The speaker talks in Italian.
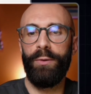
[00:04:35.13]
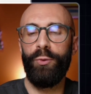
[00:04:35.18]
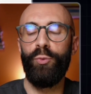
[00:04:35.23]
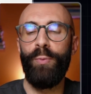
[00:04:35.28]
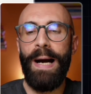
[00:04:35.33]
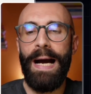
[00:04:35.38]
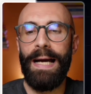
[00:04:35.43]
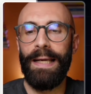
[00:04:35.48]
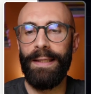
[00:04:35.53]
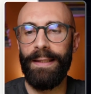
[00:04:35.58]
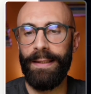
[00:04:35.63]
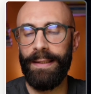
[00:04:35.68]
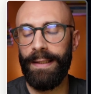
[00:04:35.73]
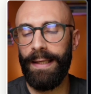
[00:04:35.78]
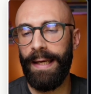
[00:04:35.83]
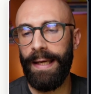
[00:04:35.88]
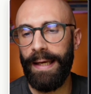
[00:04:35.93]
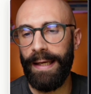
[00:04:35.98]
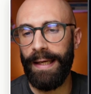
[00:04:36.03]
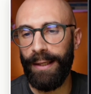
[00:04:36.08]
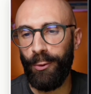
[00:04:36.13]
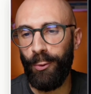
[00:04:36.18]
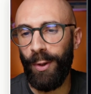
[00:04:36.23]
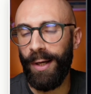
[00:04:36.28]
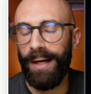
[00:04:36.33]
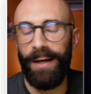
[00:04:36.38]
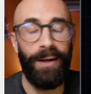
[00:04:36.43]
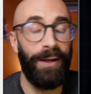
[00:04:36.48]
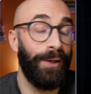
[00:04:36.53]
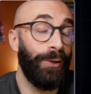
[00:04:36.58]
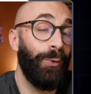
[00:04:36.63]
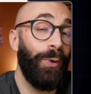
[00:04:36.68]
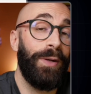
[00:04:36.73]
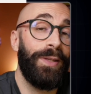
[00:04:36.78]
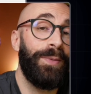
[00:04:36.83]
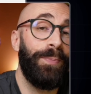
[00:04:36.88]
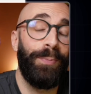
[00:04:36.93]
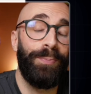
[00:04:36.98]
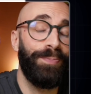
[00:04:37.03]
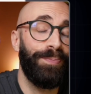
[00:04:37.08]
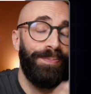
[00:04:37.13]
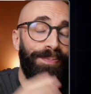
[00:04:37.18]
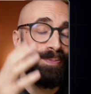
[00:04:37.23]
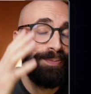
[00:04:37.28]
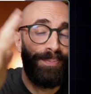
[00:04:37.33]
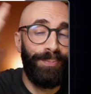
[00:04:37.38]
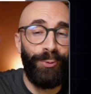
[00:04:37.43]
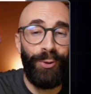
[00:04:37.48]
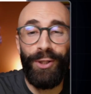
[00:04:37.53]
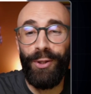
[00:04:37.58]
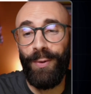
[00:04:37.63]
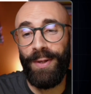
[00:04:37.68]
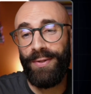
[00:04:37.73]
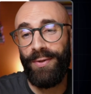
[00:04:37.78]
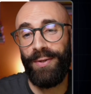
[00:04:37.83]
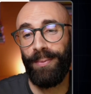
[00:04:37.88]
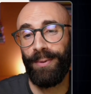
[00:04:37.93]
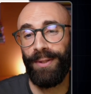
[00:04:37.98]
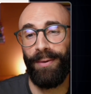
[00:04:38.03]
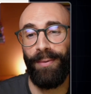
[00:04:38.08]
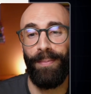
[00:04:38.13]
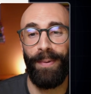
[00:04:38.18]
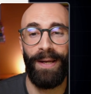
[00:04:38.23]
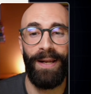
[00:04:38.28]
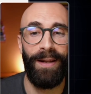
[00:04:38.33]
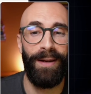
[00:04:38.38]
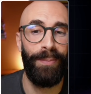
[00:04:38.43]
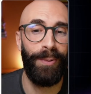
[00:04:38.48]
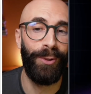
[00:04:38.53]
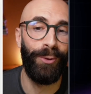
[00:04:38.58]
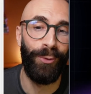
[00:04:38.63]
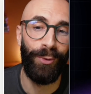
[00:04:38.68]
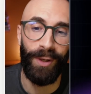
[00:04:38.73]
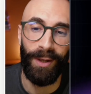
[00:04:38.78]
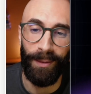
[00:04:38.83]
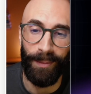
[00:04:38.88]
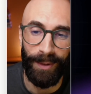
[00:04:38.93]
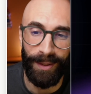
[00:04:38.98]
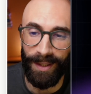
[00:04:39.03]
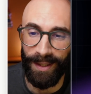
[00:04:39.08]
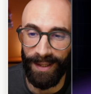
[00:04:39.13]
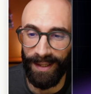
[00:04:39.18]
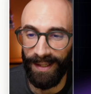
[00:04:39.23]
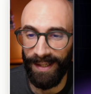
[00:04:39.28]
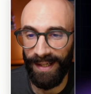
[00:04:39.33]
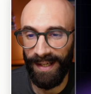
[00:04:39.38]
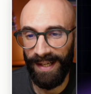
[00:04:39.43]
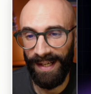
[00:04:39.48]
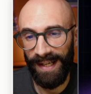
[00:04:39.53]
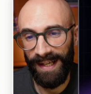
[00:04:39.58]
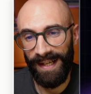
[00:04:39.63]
umani, eh, qua, qua si, pure di questo si potrebbe parlare per ore, perché